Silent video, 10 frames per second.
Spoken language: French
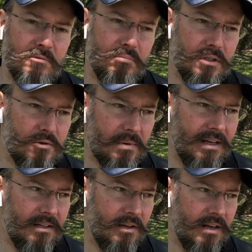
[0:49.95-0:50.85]
puis tu
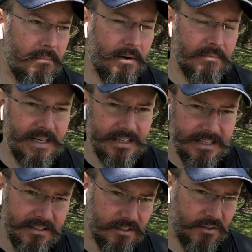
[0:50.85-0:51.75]
prends la, première
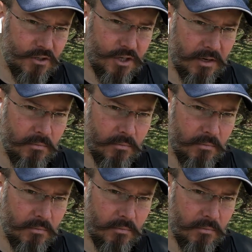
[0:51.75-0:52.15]
lettre de chaque